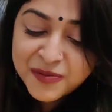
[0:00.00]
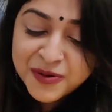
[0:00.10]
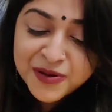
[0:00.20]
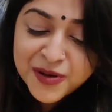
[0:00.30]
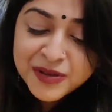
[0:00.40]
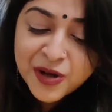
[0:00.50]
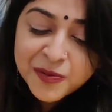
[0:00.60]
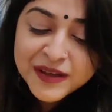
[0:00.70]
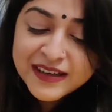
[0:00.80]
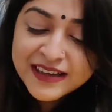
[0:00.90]
তারপরও আমি
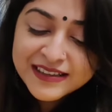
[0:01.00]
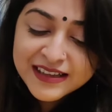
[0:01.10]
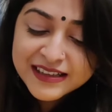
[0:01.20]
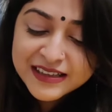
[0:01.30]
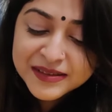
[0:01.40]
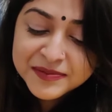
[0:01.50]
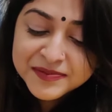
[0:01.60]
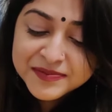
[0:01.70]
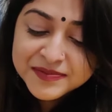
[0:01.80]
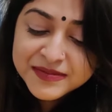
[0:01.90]
অপেক্ষায় থাকি
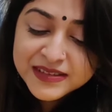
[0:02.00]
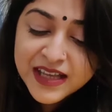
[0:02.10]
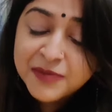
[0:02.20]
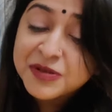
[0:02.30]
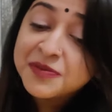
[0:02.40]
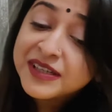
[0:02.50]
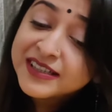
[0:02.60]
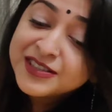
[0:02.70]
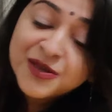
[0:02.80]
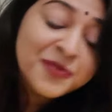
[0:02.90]
আমি
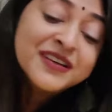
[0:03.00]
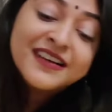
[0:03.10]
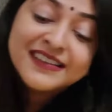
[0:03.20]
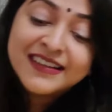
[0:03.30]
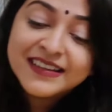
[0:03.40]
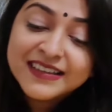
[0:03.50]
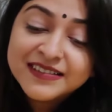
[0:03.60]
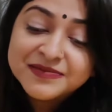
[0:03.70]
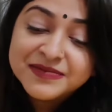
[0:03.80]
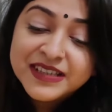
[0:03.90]
বেশ অপেক্ষায় থাকি
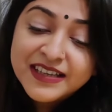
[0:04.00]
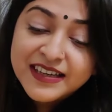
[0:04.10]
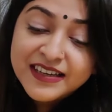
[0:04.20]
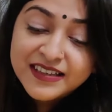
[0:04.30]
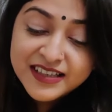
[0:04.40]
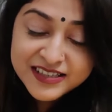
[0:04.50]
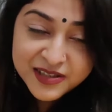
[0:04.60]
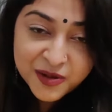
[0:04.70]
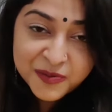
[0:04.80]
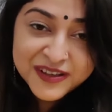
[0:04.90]

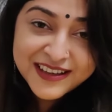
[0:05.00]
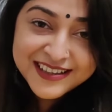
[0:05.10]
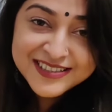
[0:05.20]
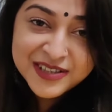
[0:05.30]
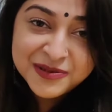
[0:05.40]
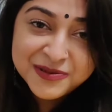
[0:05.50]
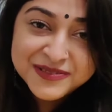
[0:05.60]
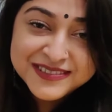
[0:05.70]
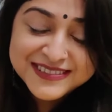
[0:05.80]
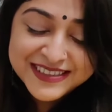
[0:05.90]
কিসের অপেক্ষায় জানো
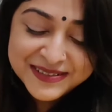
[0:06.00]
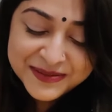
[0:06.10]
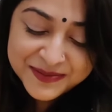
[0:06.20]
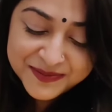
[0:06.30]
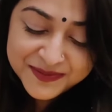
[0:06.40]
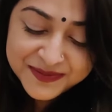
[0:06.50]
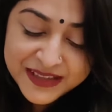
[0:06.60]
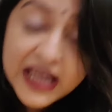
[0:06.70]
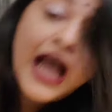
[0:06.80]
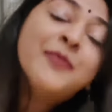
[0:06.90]

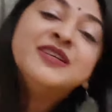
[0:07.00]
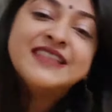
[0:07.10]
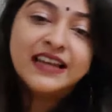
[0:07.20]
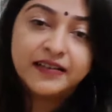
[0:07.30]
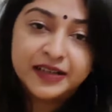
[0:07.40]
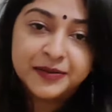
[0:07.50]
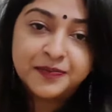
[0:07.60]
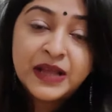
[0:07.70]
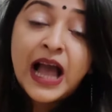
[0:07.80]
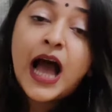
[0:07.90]
আমার স্যালারির
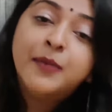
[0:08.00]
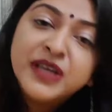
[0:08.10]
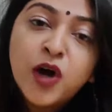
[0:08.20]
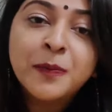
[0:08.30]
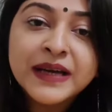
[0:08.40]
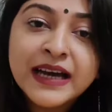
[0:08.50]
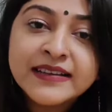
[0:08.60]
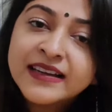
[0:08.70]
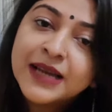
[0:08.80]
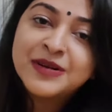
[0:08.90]
আমি
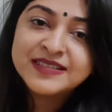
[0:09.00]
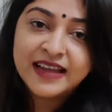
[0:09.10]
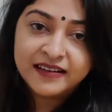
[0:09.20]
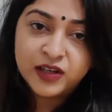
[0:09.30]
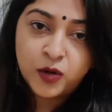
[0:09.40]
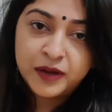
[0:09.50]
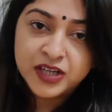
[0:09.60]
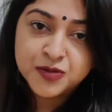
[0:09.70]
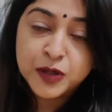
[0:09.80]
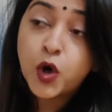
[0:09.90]
অপেক্ষায় থাকি আমার স্যালারি কবে
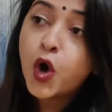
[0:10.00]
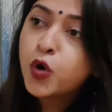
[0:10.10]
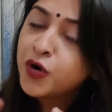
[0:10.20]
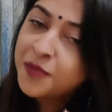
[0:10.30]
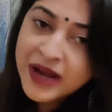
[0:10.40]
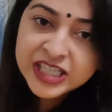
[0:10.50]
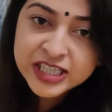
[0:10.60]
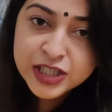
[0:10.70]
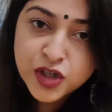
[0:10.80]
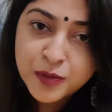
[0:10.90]
আসবে কখন মাস
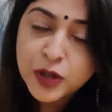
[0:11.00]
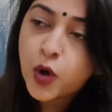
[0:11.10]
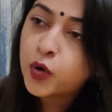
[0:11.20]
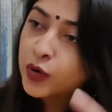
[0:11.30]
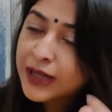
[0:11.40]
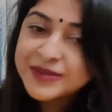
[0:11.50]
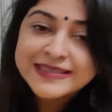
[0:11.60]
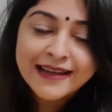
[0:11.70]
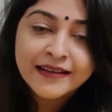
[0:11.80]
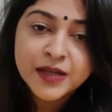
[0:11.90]
শেষ হবে কখন আমি
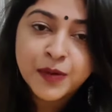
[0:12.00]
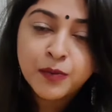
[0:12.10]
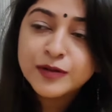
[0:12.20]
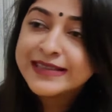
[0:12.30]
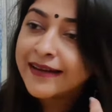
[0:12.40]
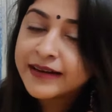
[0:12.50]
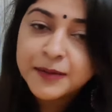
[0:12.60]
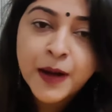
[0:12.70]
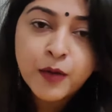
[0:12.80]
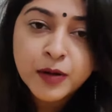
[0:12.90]
স্যালারি পাবো
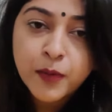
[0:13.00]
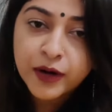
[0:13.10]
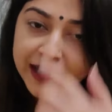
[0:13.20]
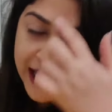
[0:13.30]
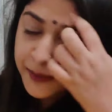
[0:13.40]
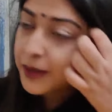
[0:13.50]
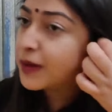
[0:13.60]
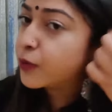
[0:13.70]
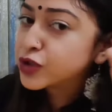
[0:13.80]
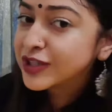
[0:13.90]
স্যালারি পাওয়ার পরে হ্যাঁ, আমি
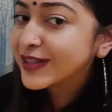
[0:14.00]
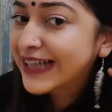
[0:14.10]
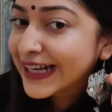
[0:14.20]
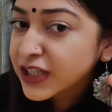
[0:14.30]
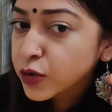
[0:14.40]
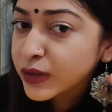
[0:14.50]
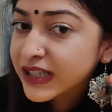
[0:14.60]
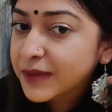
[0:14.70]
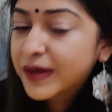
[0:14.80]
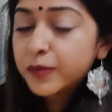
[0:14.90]
আমার পছন্দের কানে দুম
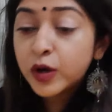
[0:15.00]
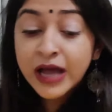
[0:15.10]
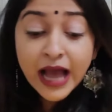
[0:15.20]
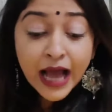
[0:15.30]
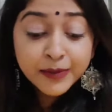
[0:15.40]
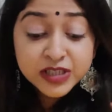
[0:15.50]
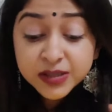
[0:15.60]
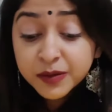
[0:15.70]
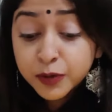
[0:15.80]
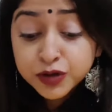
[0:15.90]
কিনতে পারবো আমি
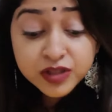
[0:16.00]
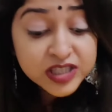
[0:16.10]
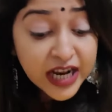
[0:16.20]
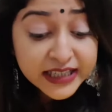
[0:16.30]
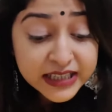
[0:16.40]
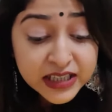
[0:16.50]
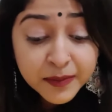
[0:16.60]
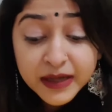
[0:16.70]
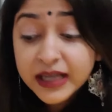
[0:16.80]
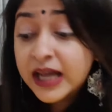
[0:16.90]
যাতে আমার পছন্দের শাড়ি
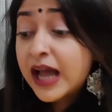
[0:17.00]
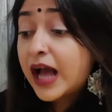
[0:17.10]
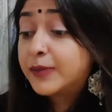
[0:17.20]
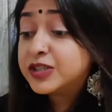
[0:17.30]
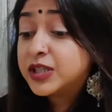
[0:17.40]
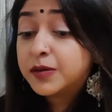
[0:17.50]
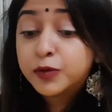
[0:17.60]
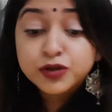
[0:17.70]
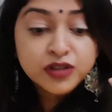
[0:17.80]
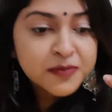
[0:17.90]
কিনতে পারি আমি যদি
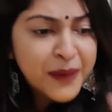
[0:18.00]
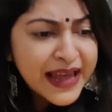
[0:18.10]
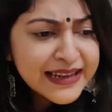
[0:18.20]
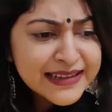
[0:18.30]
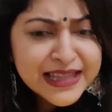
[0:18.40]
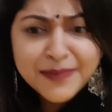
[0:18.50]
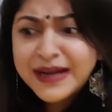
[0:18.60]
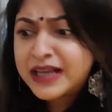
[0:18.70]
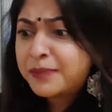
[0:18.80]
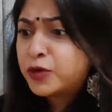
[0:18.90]
আমার পছন্দের পায়েল কিনতে
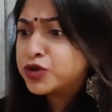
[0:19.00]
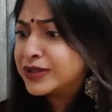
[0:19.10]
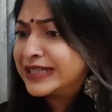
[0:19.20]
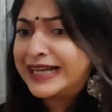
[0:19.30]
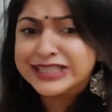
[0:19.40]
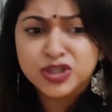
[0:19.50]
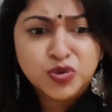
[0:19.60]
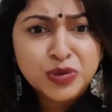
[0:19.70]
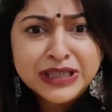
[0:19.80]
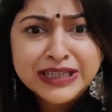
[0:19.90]
পারি পছন্দের কাছে
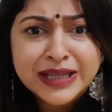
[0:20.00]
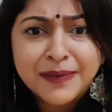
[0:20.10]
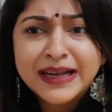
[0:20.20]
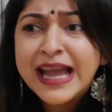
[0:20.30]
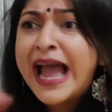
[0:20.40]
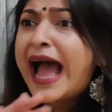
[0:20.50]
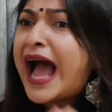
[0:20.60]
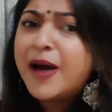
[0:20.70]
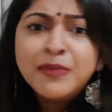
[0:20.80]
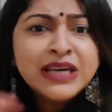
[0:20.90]
চুড়ি কিনতে পারি
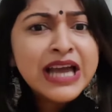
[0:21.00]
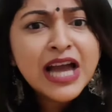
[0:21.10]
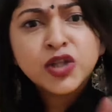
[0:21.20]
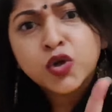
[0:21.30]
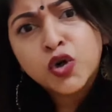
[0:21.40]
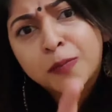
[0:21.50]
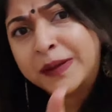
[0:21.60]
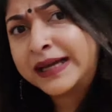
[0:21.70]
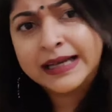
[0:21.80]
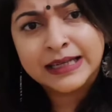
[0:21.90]
আমি আর তোর
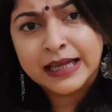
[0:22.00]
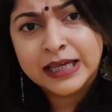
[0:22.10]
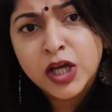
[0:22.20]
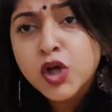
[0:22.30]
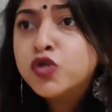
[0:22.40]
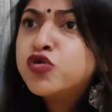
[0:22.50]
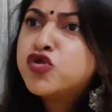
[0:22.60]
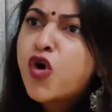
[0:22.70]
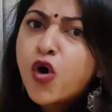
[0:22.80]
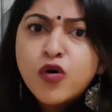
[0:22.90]
অপেক্ষায় নাই
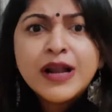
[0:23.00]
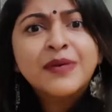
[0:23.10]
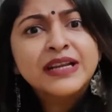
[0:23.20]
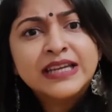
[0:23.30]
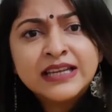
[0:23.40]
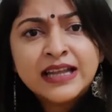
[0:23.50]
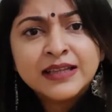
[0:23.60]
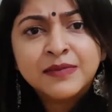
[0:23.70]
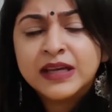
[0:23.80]
তুই কখন আমার কিনা